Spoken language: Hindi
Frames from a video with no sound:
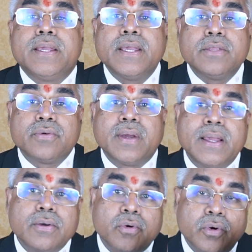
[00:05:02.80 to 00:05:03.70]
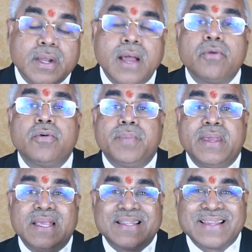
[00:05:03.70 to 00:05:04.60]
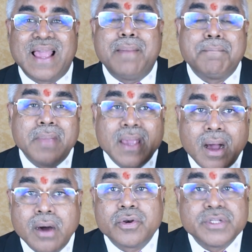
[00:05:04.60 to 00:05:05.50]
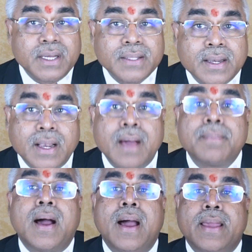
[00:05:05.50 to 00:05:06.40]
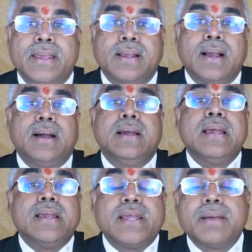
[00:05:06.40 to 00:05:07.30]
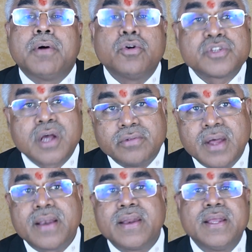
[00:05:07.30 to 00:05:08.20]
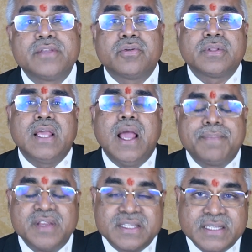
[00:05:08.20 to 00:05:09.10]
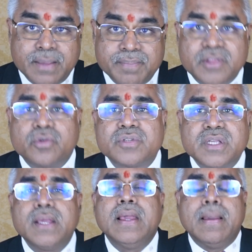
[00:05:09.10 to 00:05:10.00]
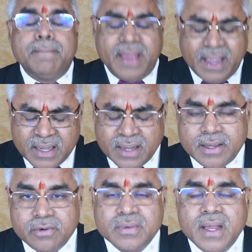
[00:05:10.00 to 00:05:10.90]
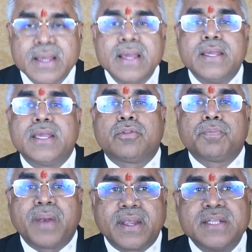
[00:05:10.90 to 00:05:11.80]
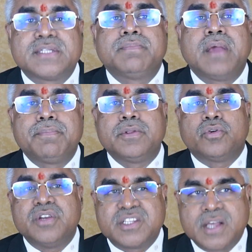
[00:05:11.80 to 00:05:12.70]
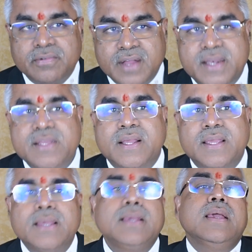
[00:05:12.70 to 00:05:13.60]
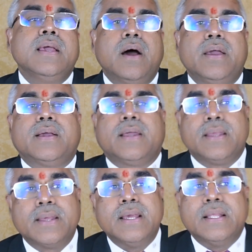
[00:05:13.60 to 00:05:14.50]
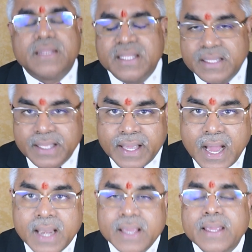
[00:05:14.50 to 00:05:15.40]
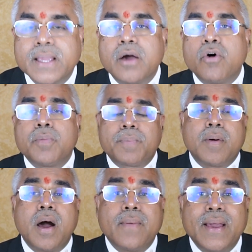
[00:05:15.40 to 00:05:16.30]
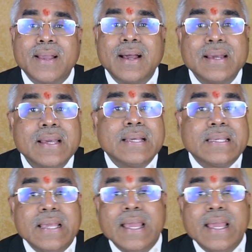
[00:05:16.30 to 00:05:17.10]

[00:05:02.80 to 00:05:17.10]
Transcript: ये जो है घोटालों में स्कैम में और ज़्यादा नाम आएगा यह बहुत सावधान रहने की ज़रूरत है अपने सीएम मित्रों से मैं आग्रह करूंगा कि प्रैक्टिस में अपनी थोड़ी सावधानी रखें करें अलग एक और प्रभाव आएगा कि